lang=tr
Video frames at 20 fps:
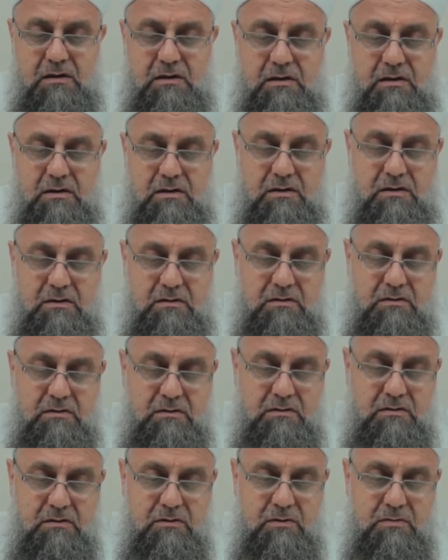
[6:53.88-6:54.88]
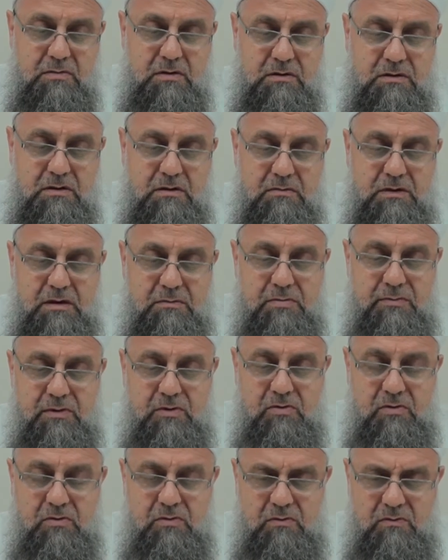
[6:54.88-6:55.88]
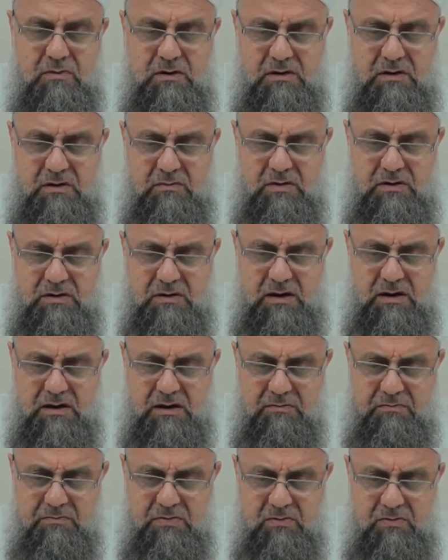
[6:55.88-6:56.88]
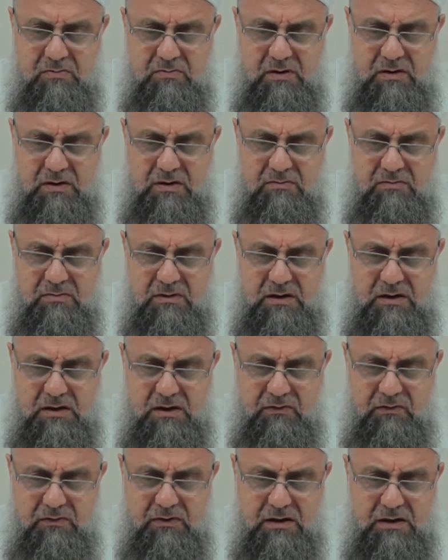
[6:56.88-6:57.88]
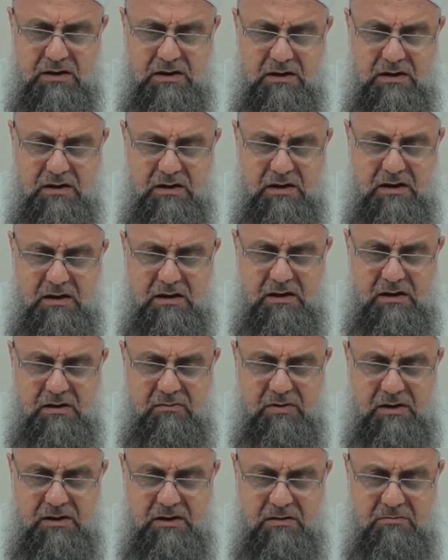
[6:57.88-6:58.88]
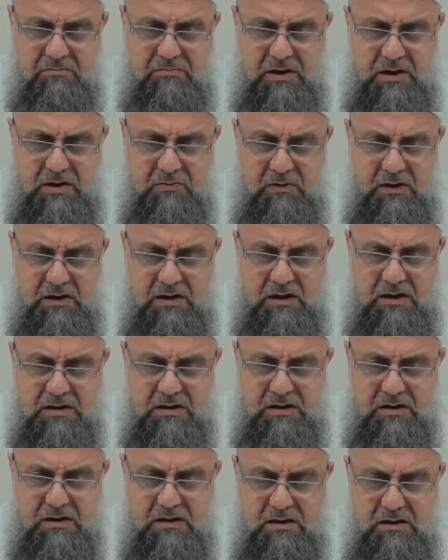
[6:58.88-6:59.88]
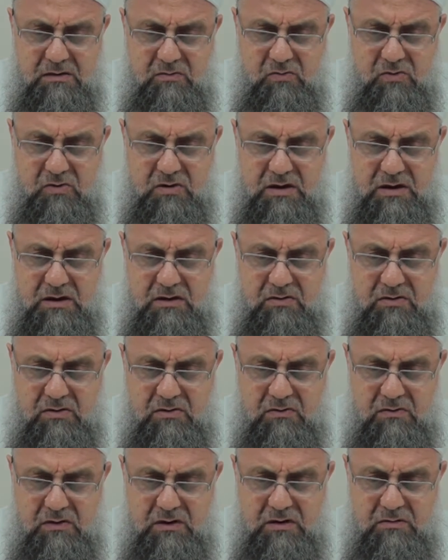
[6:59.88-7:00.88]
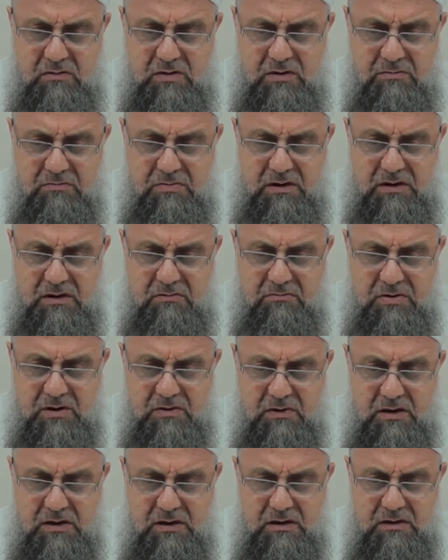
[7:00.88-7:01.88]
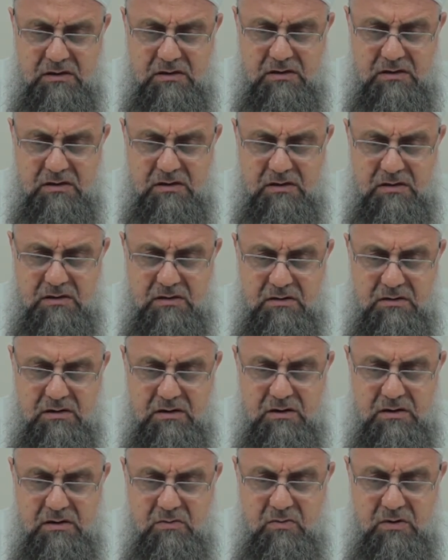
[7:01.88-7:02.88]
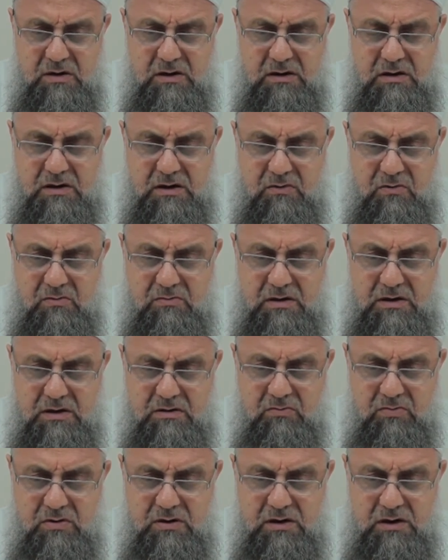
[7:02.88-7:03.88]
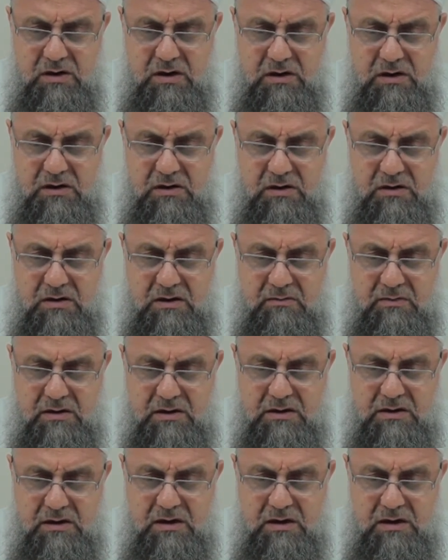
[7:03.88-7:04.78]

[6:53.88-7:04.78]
dedi ki Efendimiz Aleyhisselam Rabbime döndüm ve dedim ki Ya Rabbi ümmetimden hafiflet. Benden beş vakti eksikti. Musa'ya döndüm ve dedim ki benden beş vakti indirin. Dedi ki muhakkak ümmetim buna takat getiremez.